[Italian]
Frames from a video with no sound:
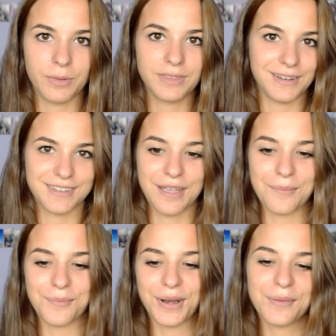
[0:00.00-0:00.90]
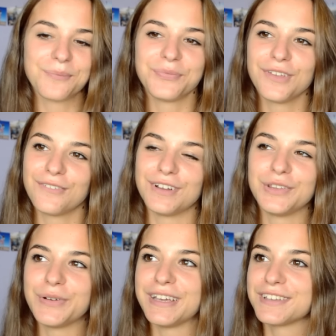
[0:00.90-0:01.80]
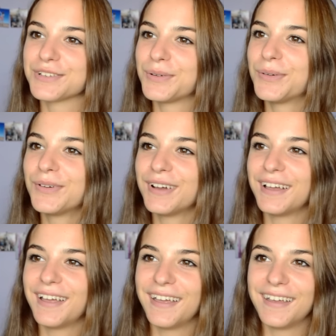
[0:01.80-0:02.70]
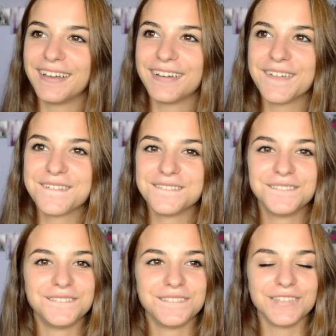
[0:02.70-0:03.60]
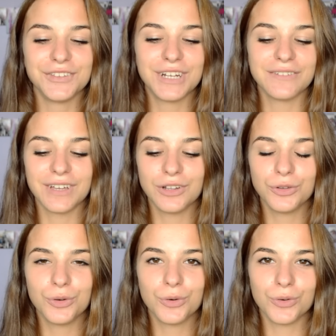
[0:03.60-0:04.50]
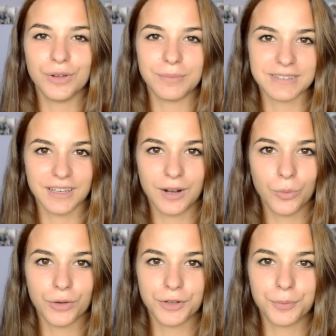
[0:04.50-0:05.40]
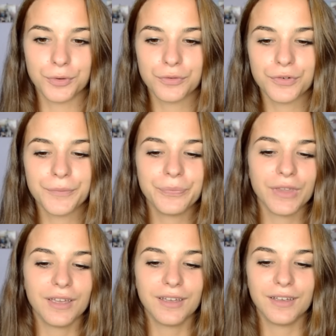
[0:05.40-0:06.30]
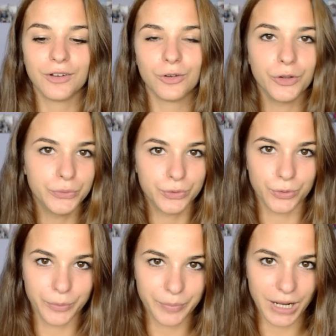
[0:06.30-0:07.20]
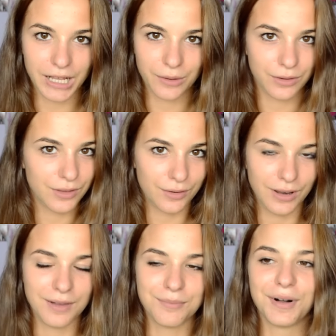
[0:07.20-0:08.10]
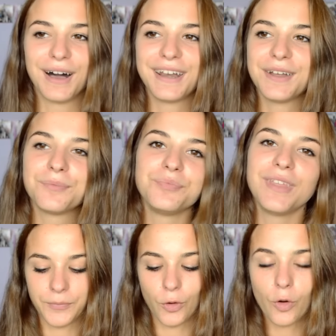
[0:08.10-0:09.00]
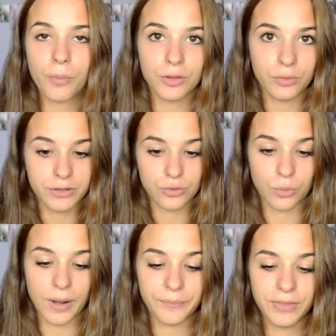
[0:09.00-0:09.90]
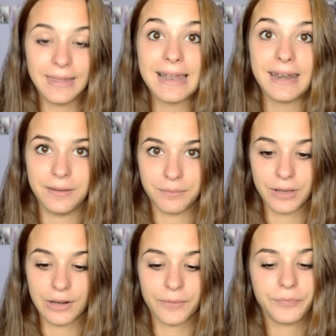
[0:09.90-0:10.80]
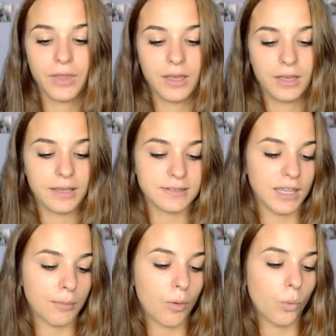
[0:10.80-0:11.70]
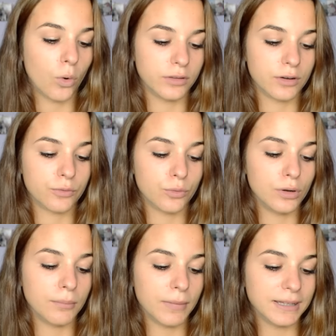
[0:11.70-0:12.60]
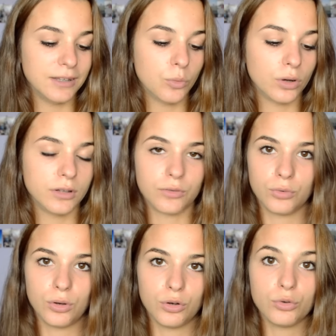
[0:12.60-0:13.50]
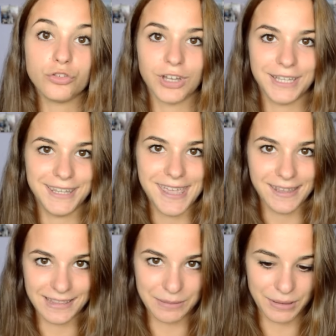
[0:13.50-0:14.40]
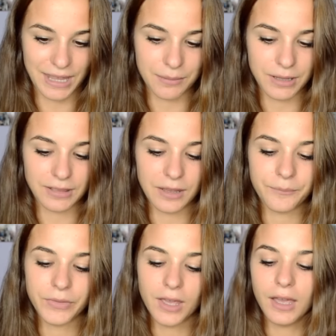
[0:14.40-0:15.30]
mettere sempre quando esco, ehm, non avendo il mascara waterproof l'ho dovuto comprare quando ero lì al mare. Ho comprato questo qua, della Rimmel, che si chiama Wonderful, ma di Wonderful non c'ha niente praticamente